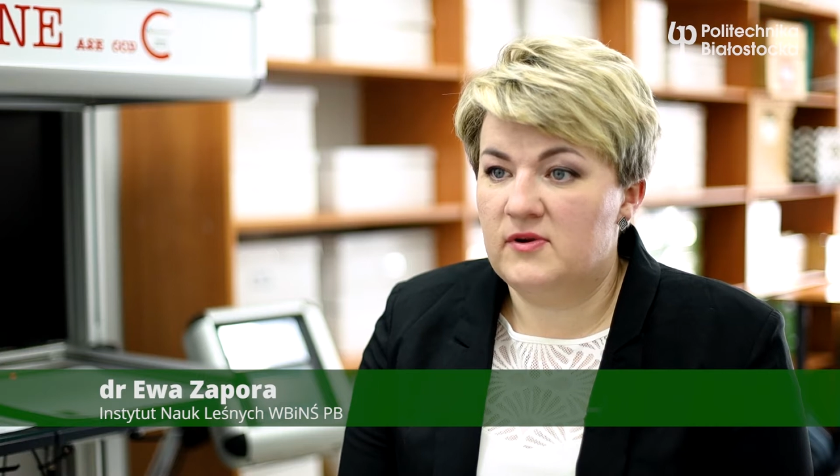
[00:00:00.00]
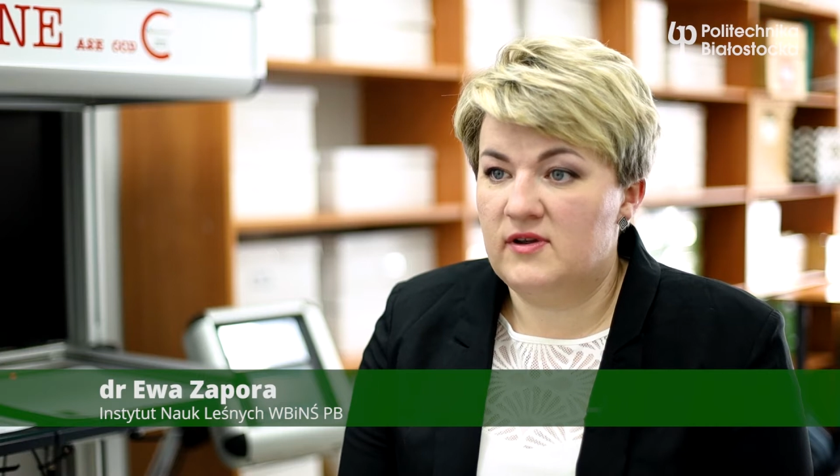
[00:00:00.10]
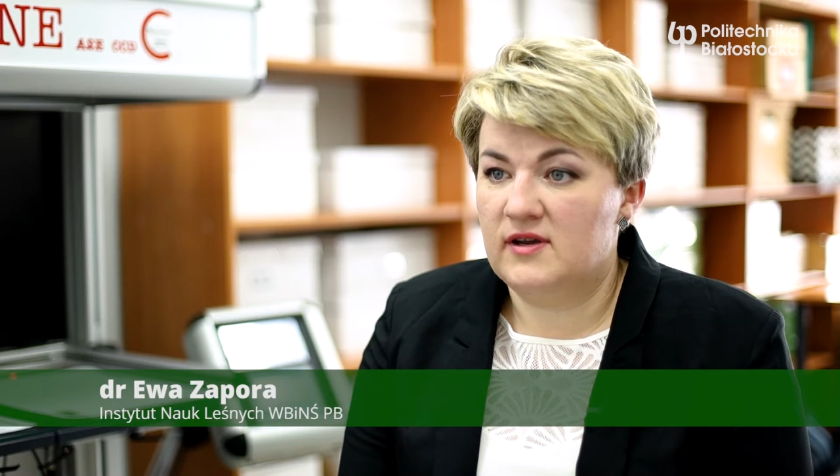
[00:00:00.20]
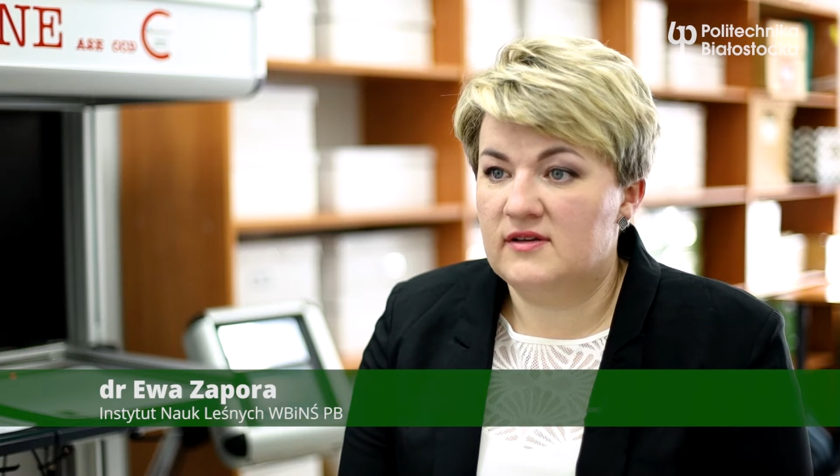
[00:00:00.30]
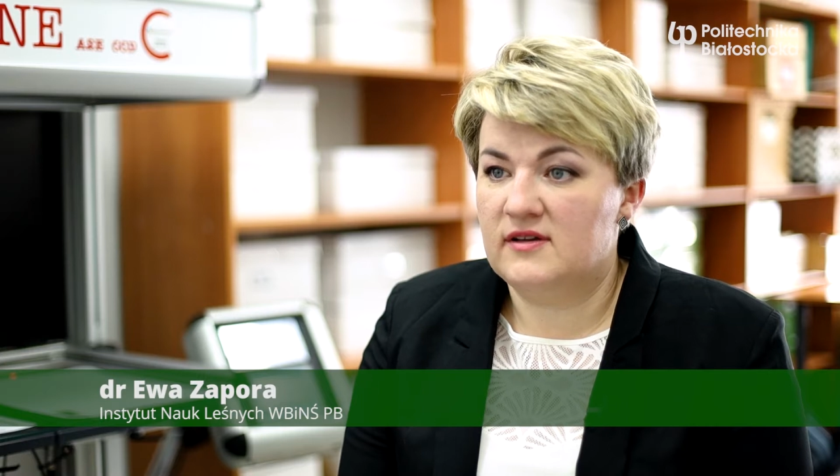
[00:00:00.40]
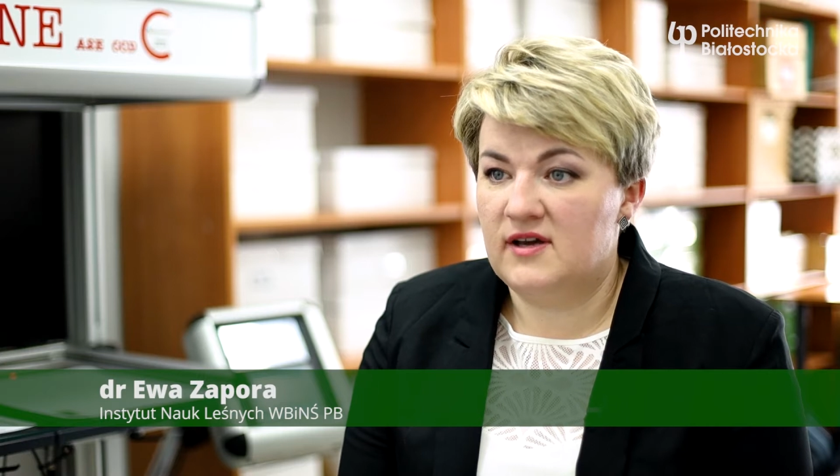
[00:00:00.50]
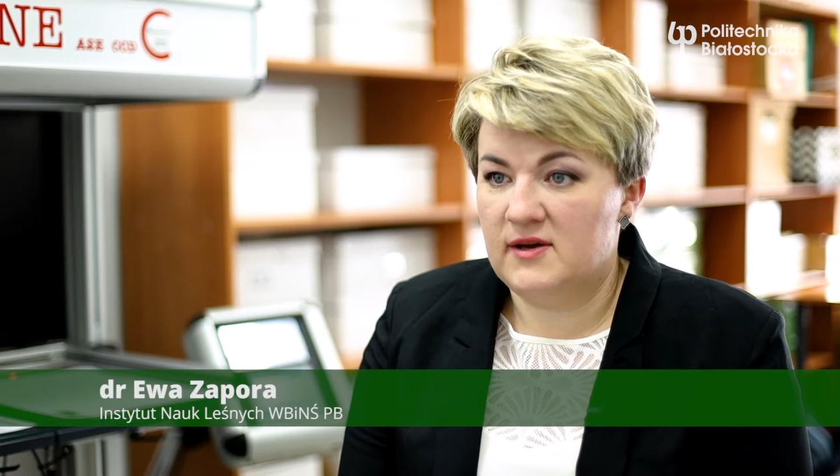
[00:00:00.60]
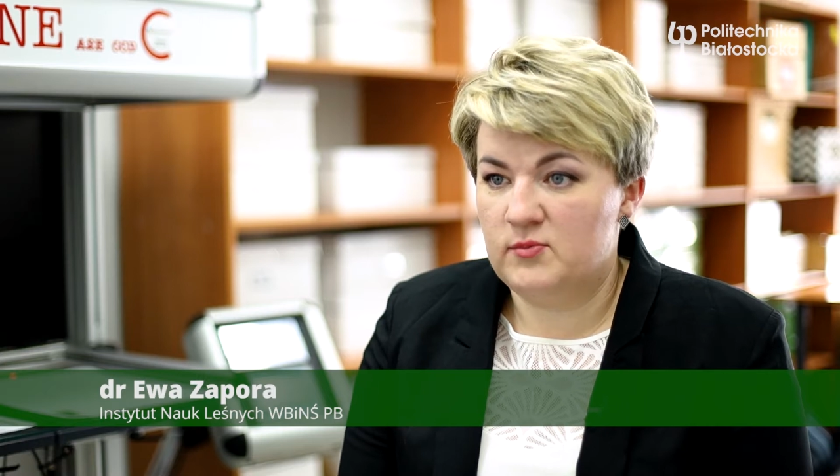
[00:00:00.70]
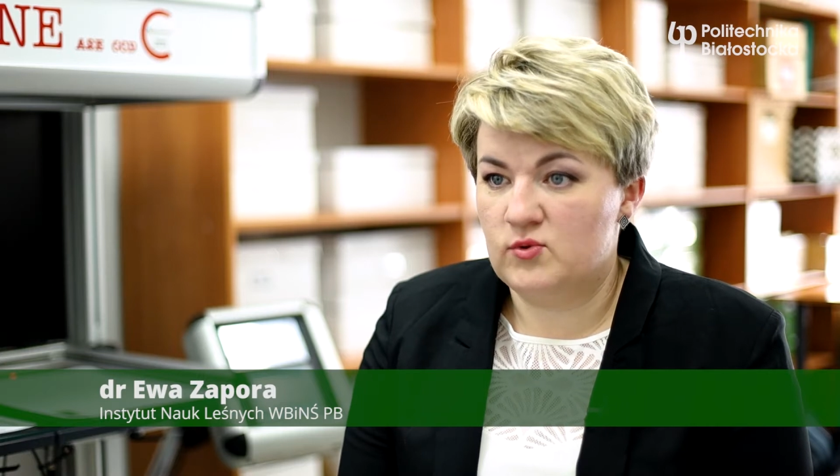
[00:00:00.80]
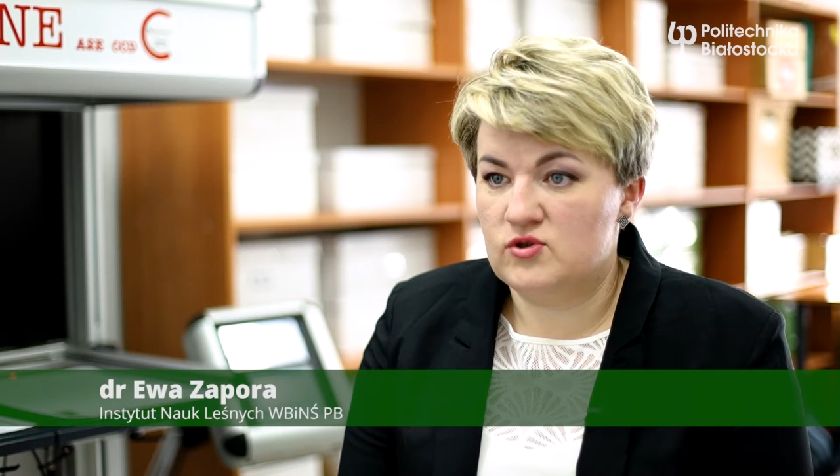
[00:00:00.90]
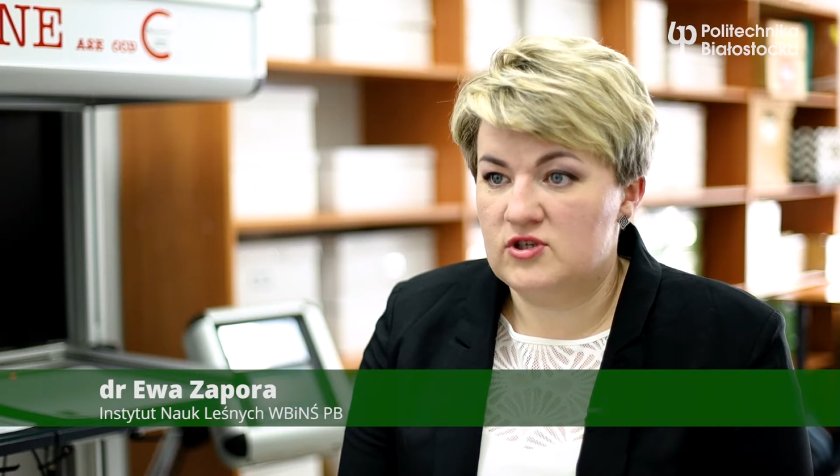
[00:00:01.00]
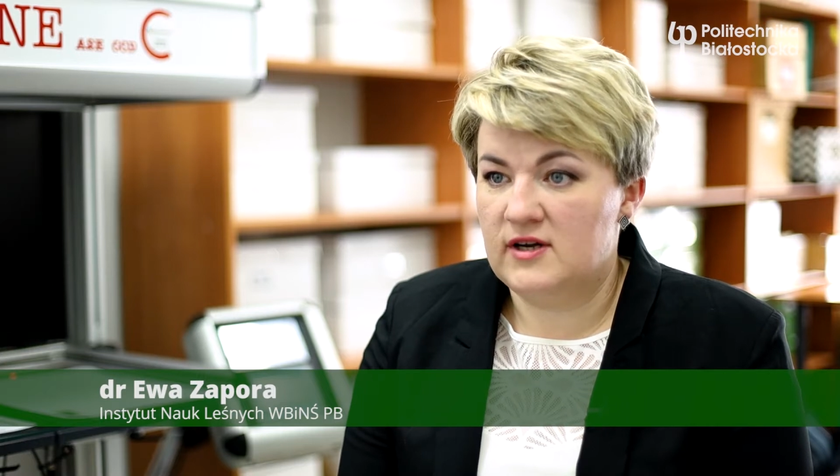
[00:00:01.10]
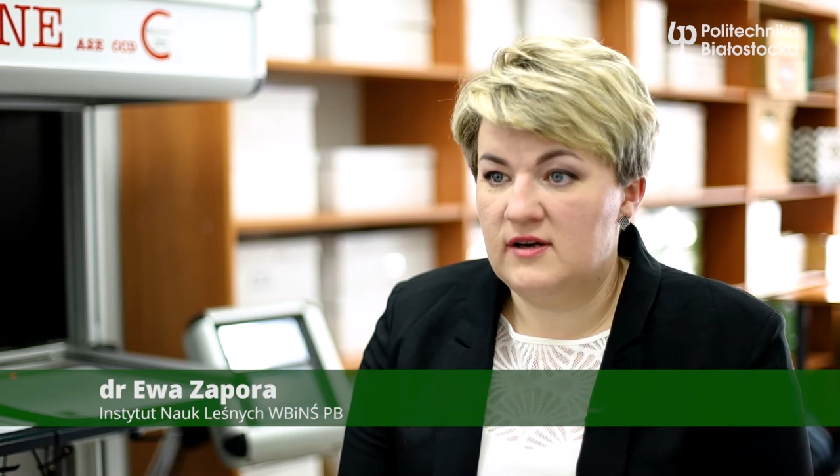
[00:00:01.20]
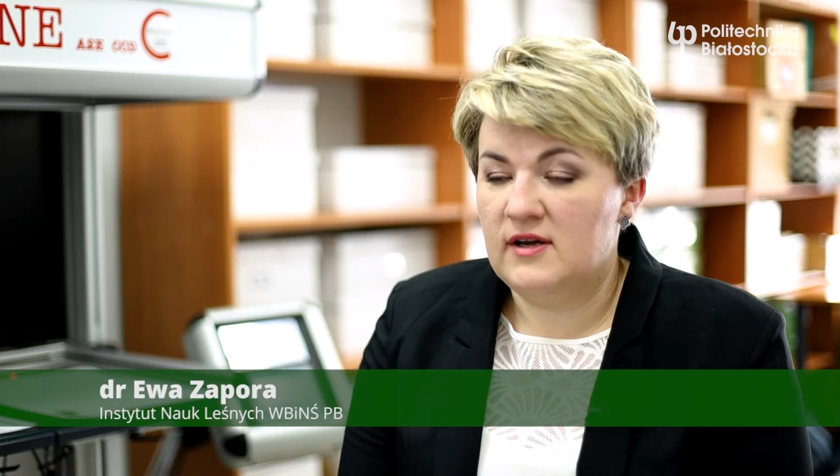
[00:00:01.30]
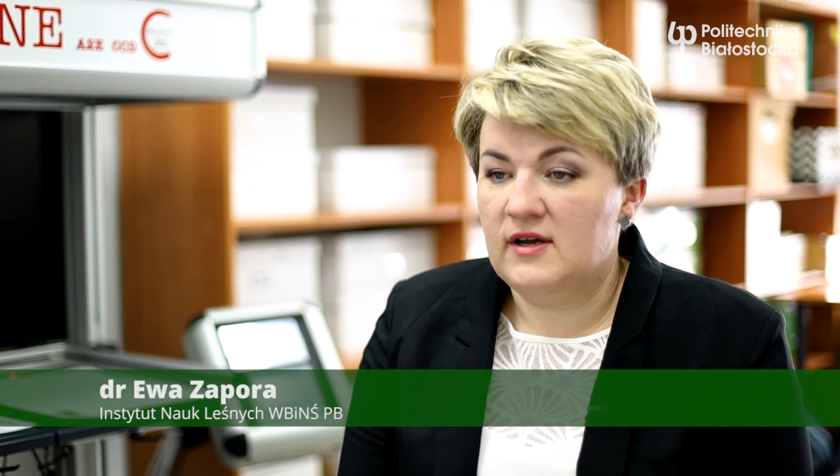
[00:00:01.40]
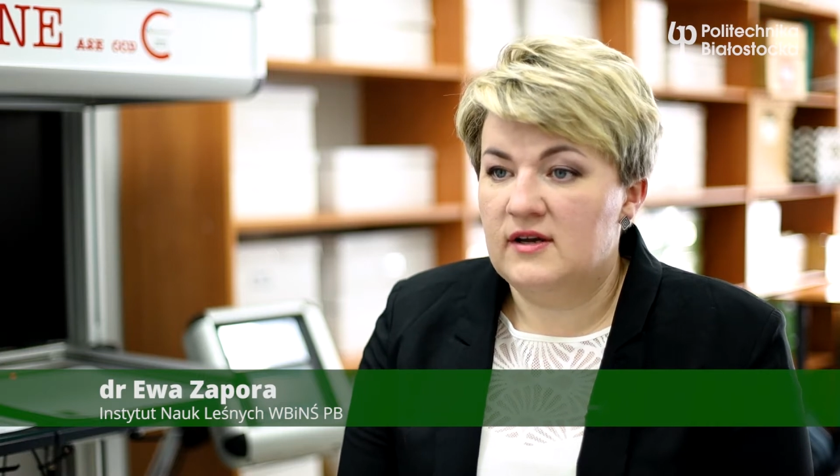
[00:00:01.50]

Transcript: projekt ePuszcza,